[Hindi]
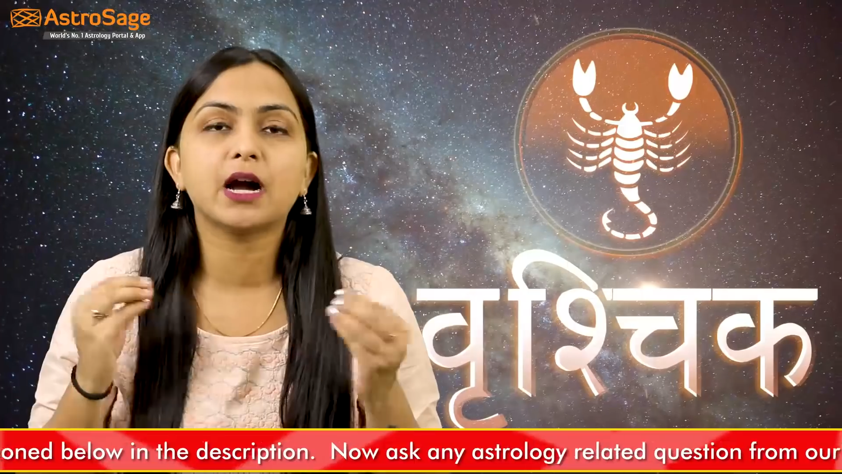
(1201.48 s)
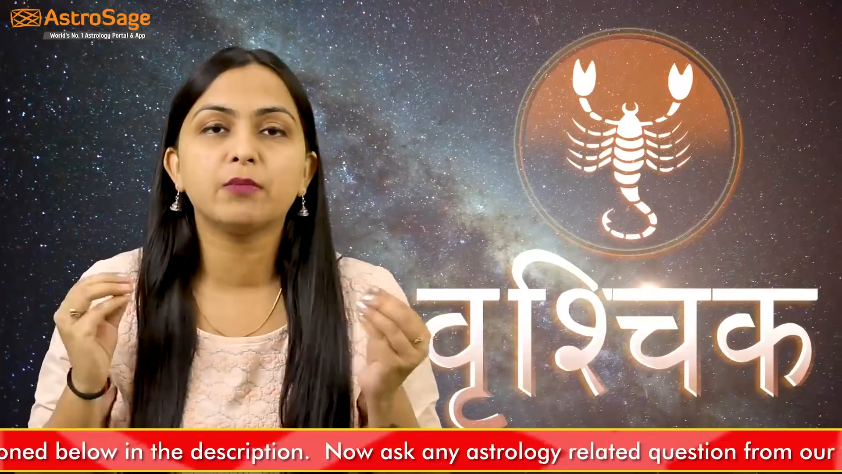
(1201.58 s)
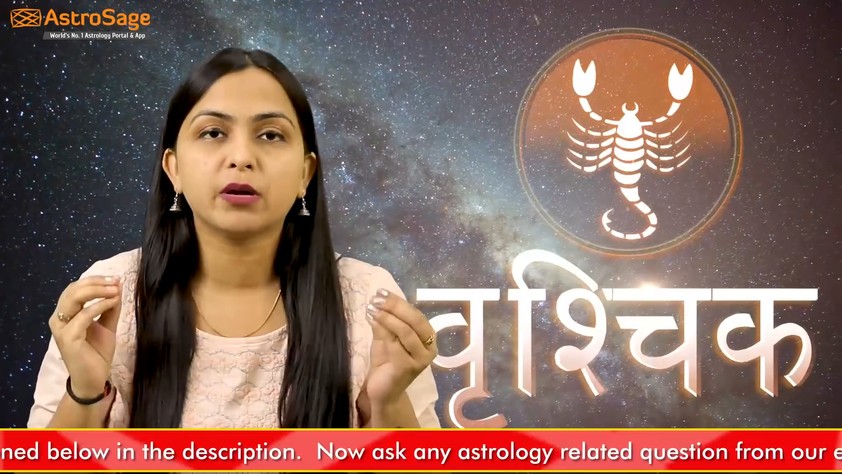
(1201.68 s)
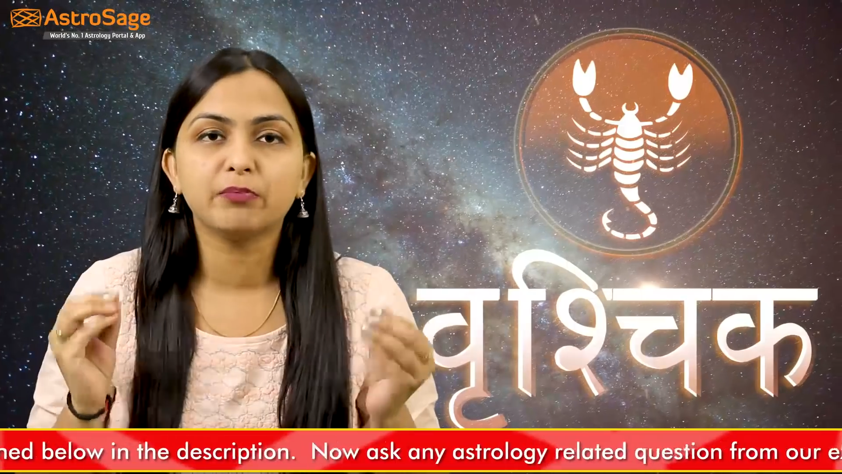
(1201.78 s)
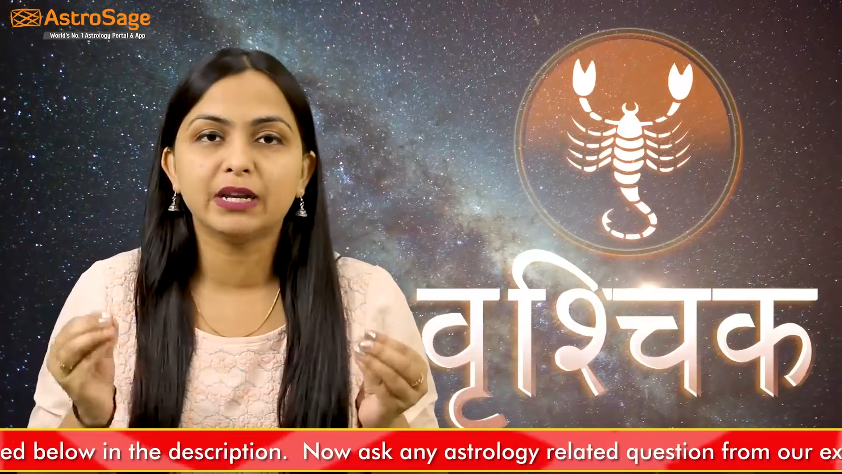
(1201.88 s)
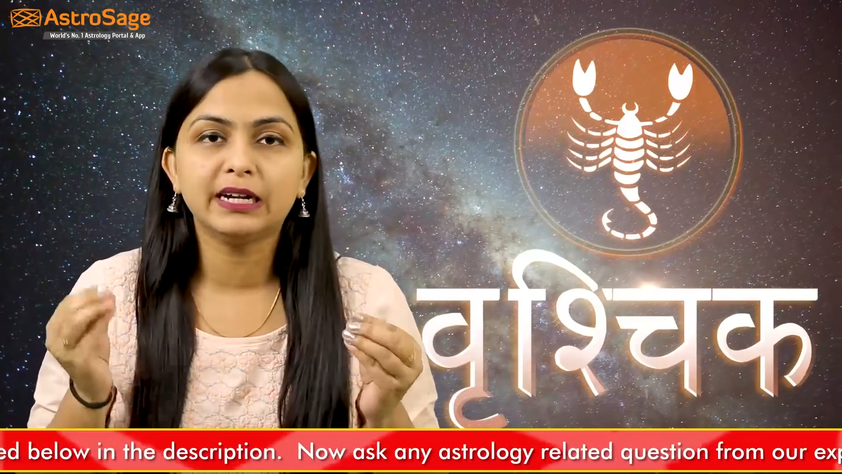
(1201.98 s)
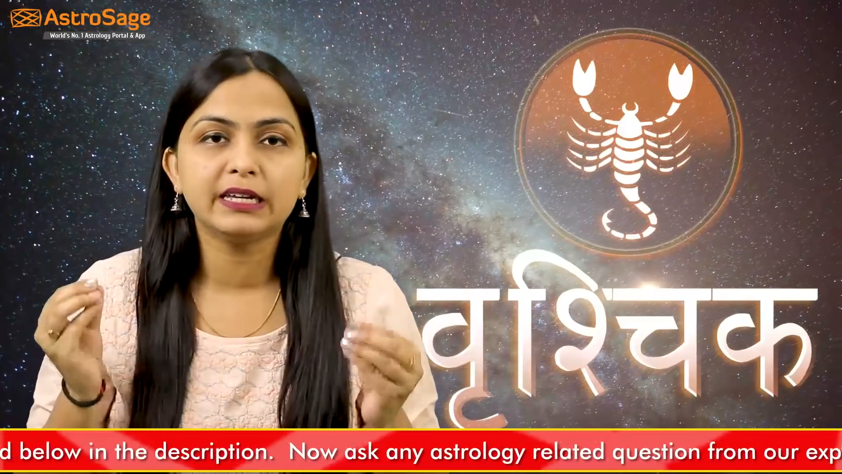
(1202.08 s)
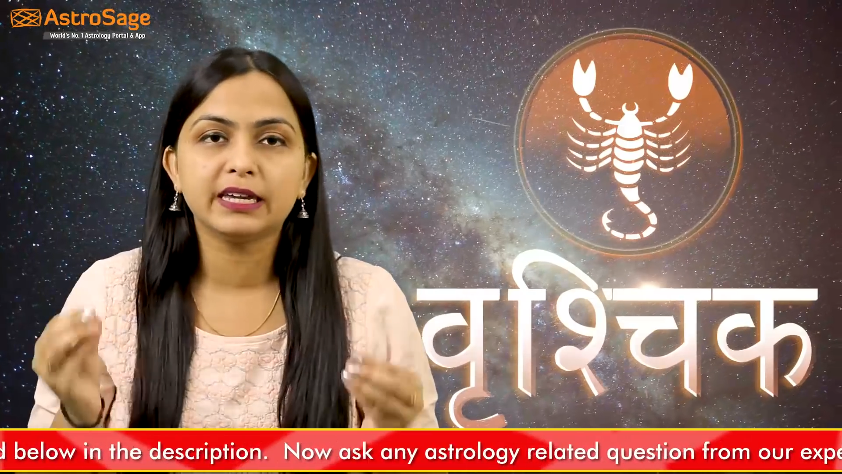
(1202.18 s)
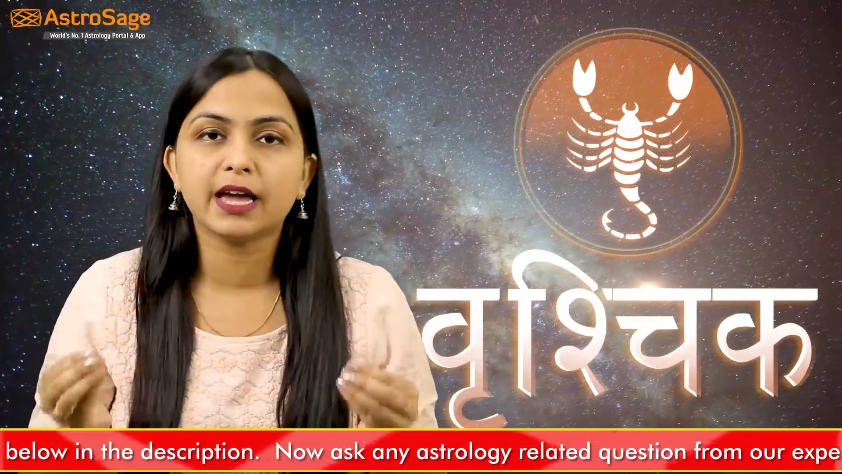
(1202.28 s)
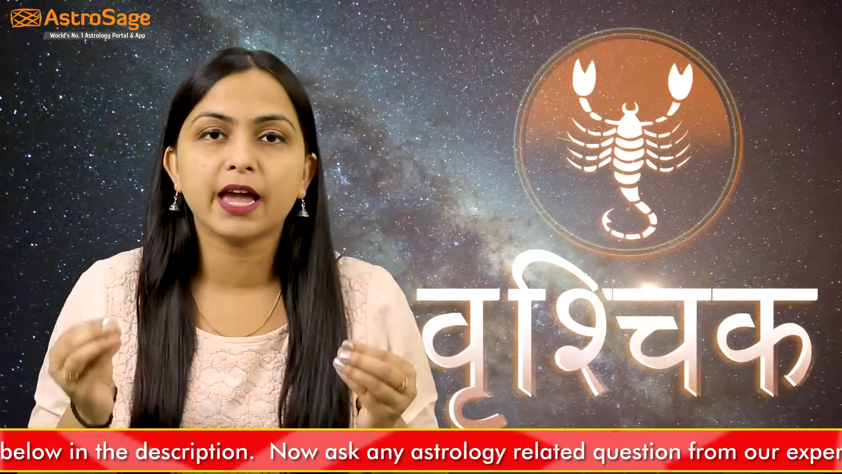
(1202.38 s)
काम
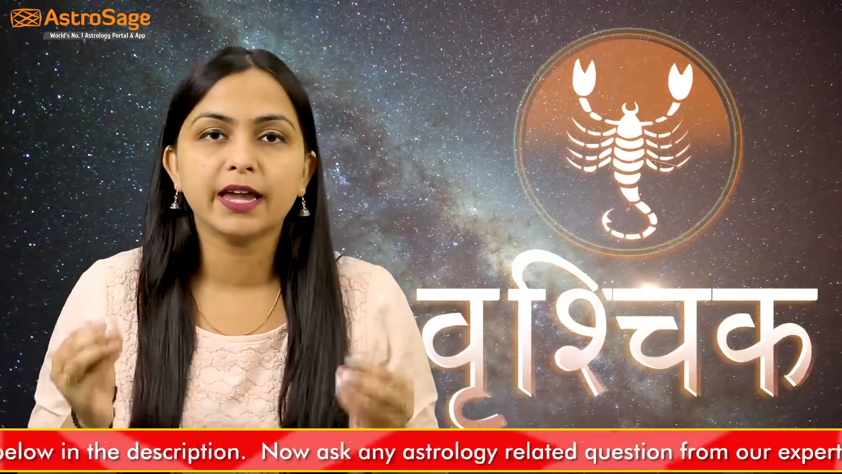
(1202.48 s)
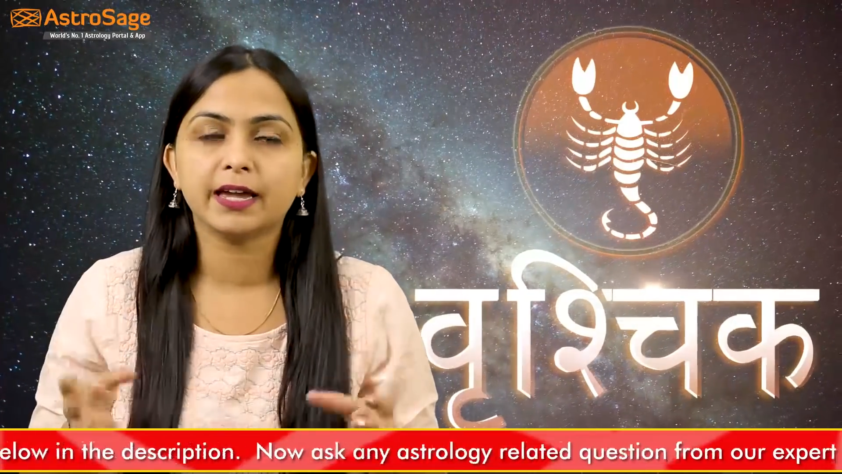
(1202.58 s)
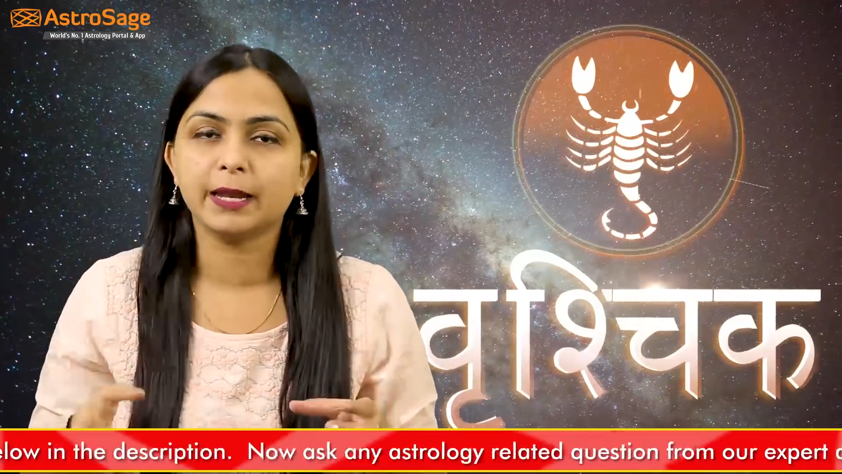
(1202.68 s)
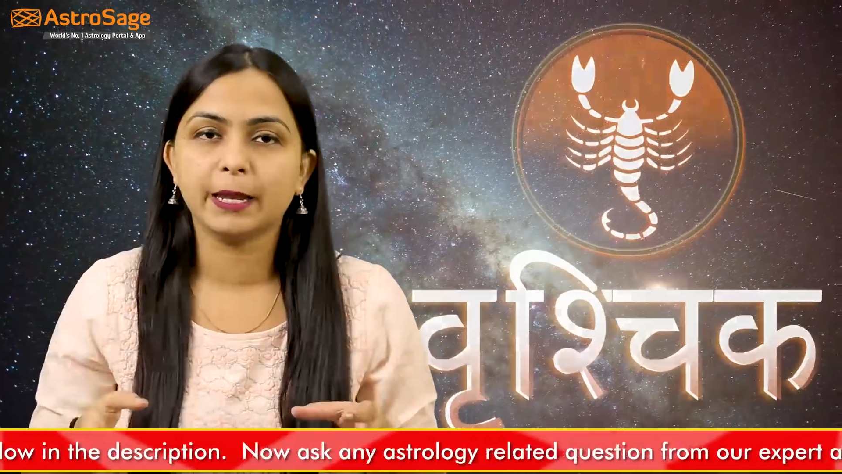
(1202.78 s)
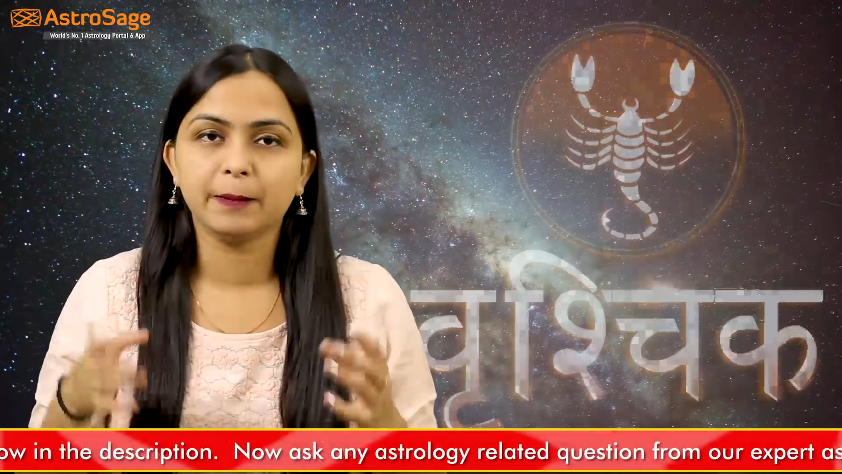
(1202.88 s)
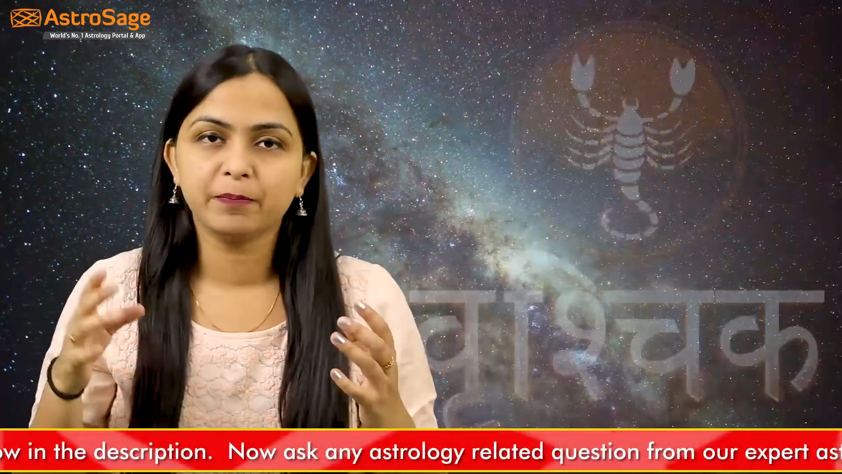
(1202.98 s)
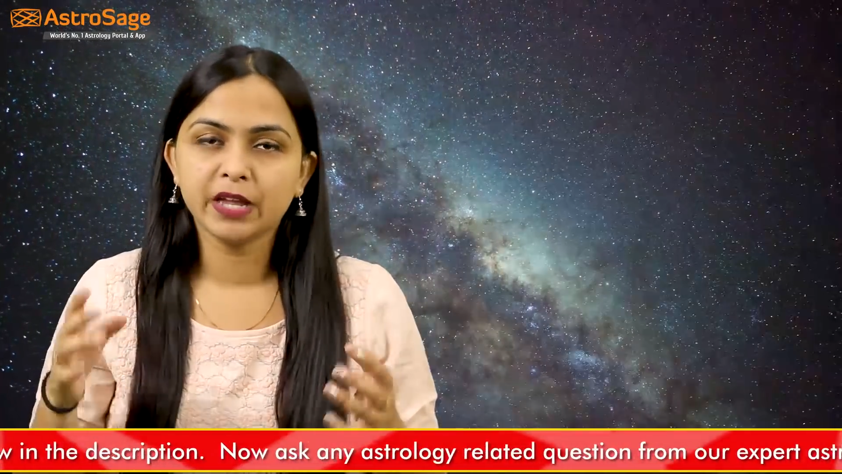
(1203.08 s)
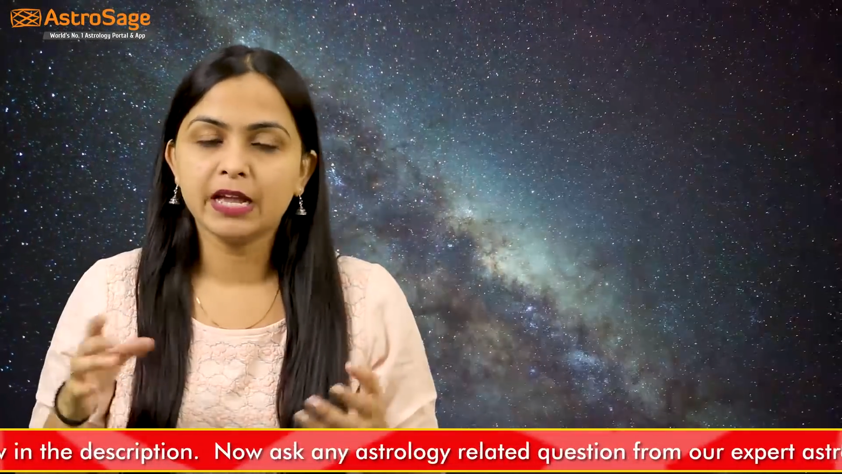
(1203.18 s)
कंप्लीट किया है या नहीं